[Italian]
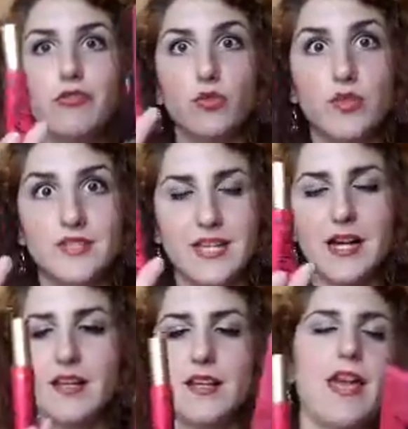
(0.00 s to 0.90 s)

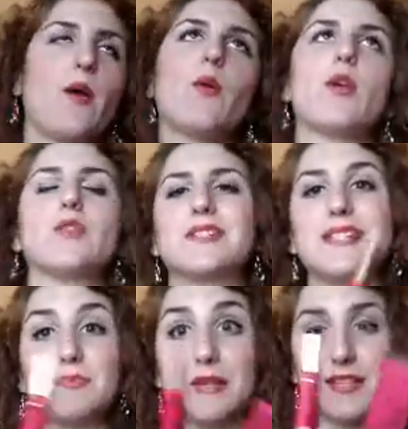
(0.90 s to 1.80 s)
fucsia, che è qualcosa
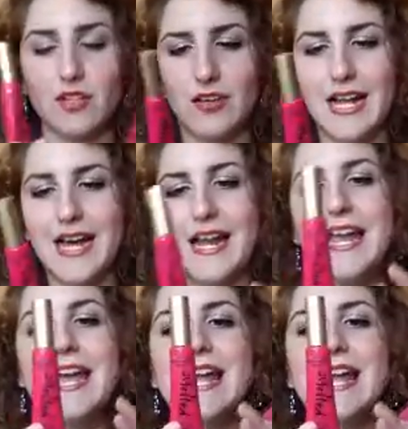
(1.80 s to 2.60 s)
di spettacolare.